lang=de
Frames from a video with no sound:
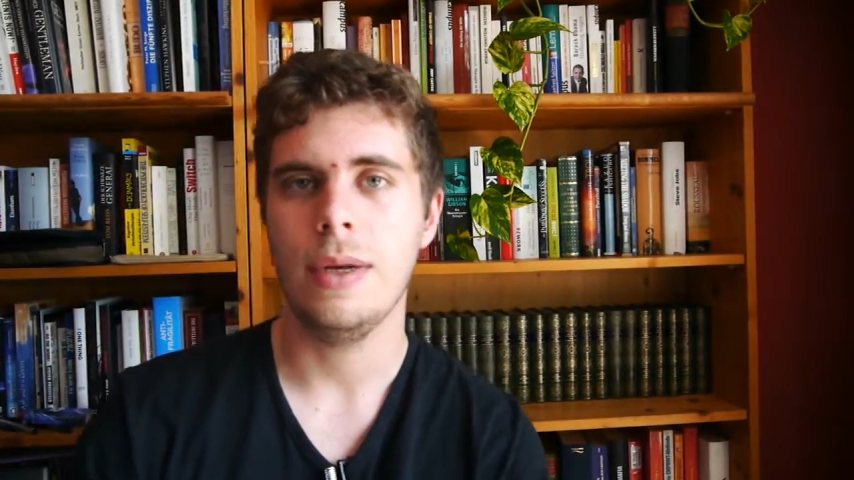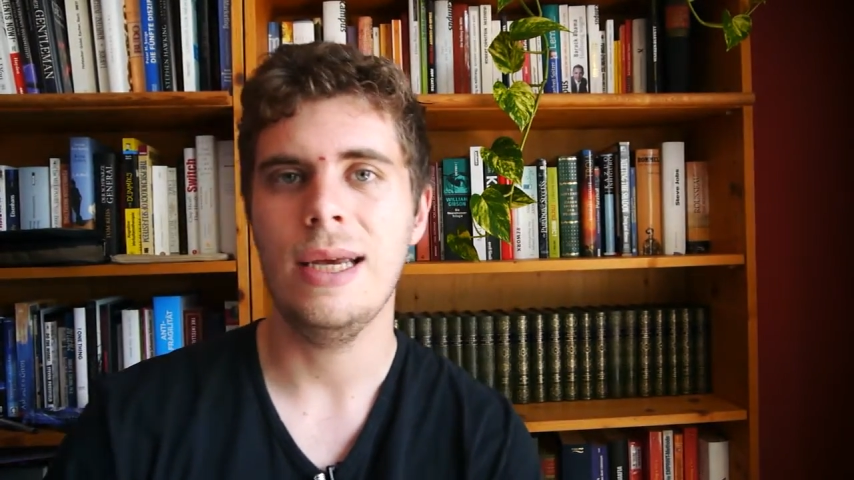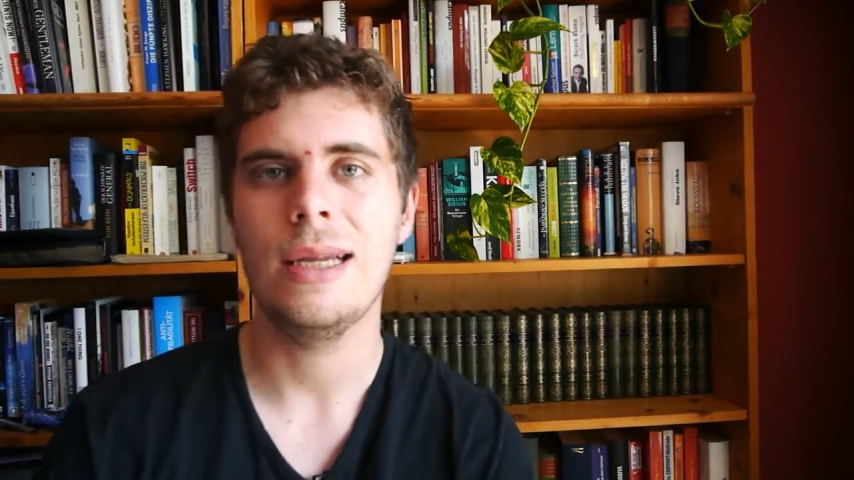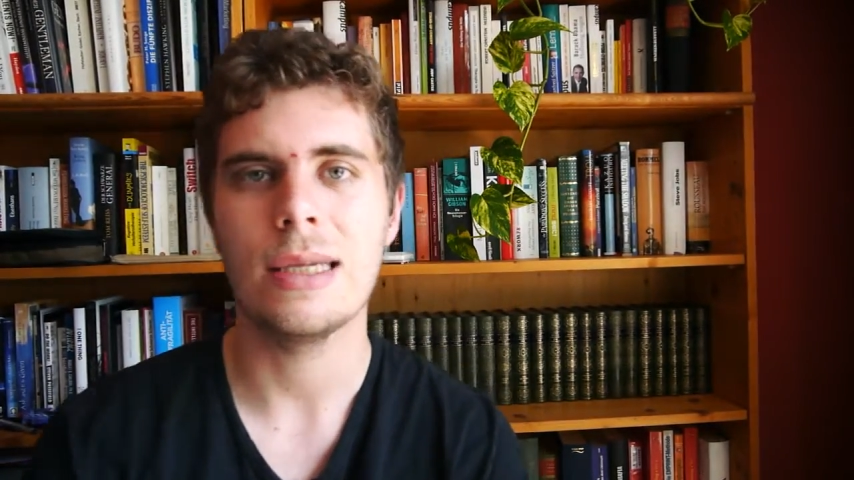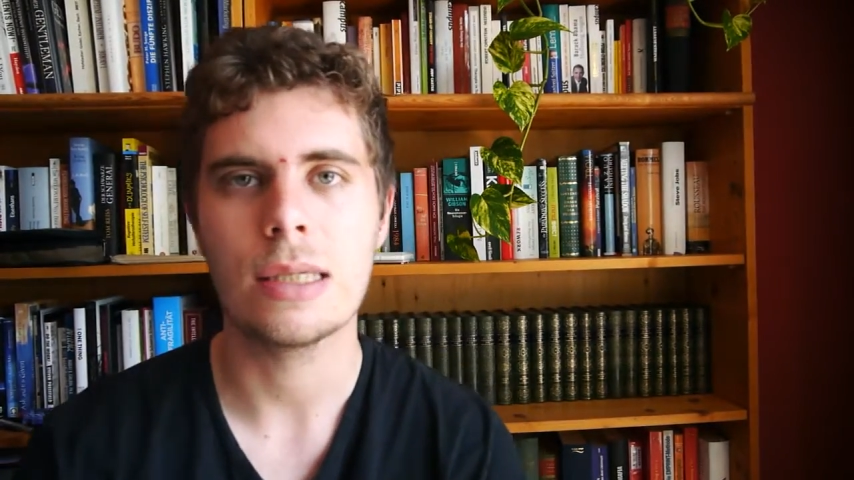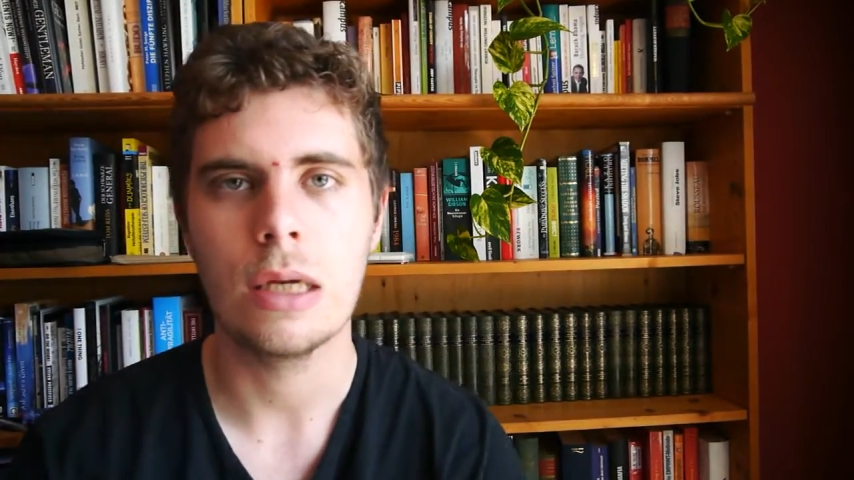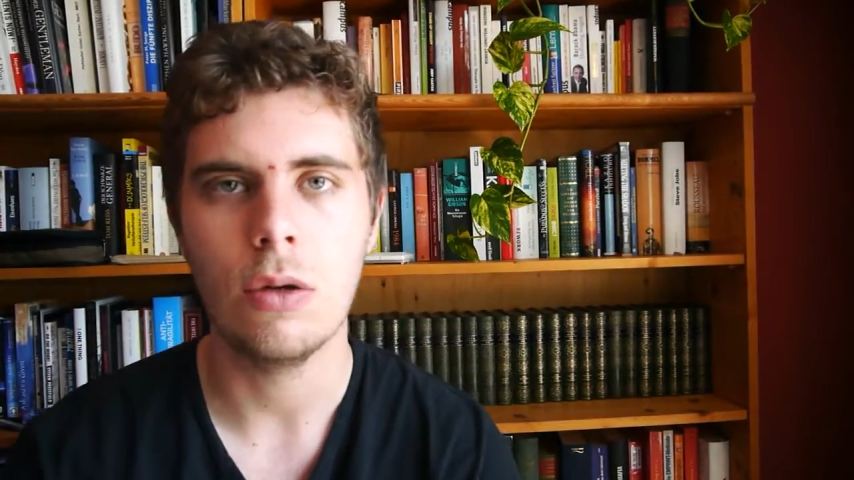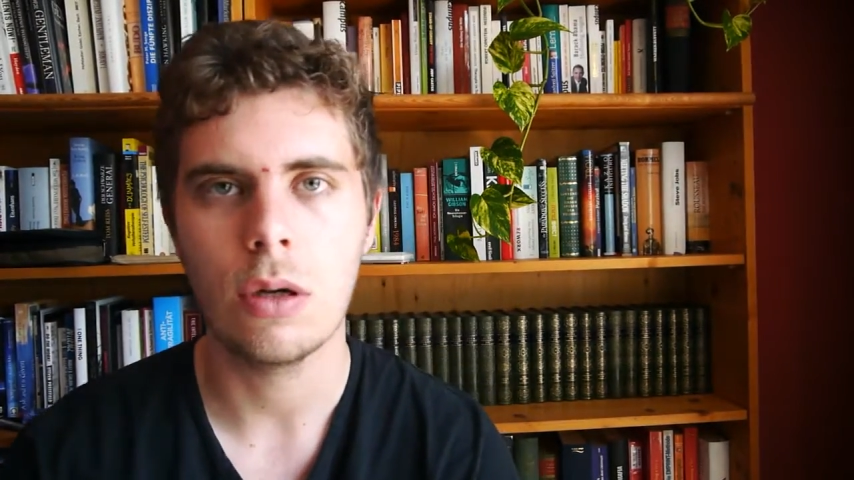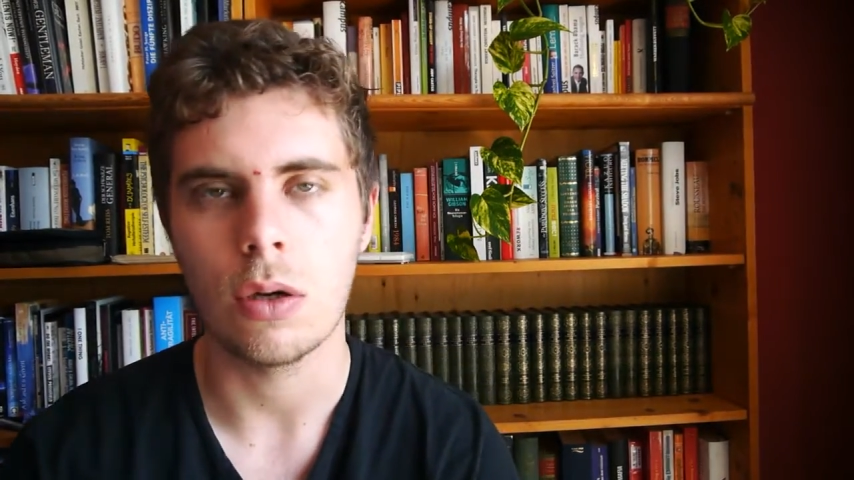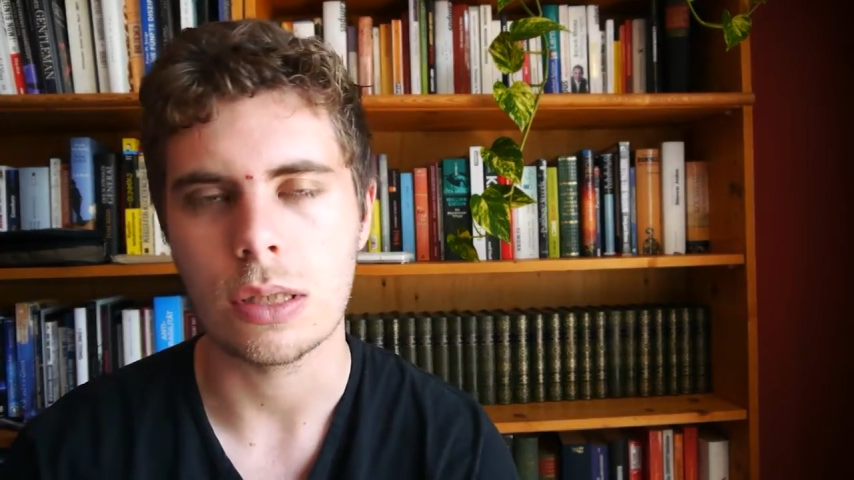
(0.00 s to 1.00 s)
nicht das
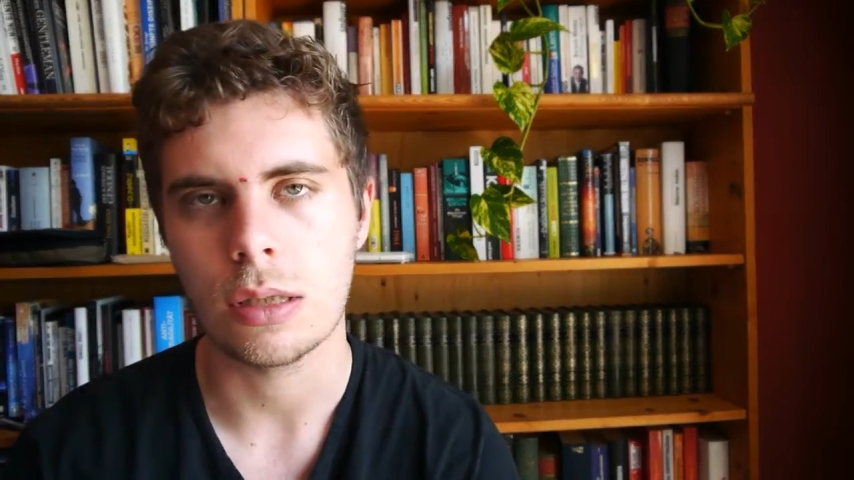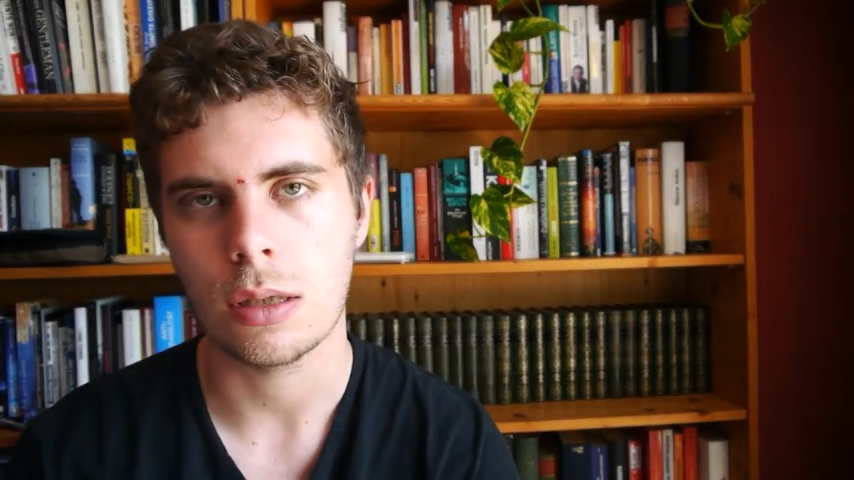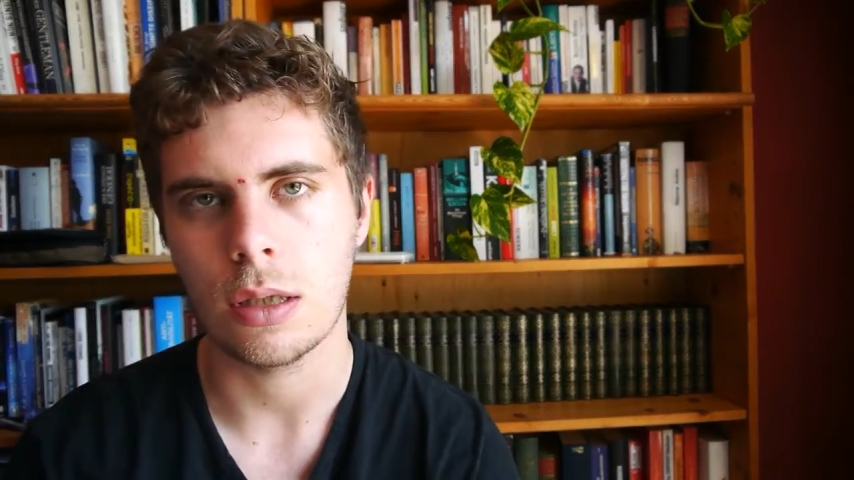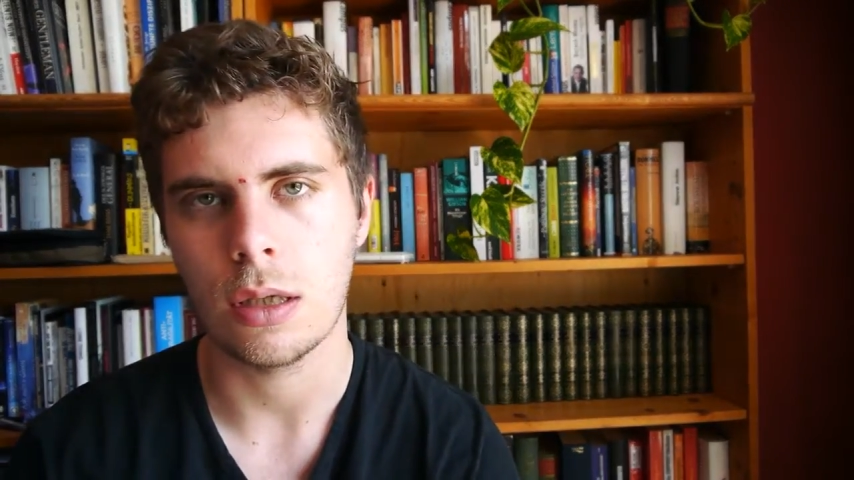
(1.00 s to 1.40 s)
Glück hast,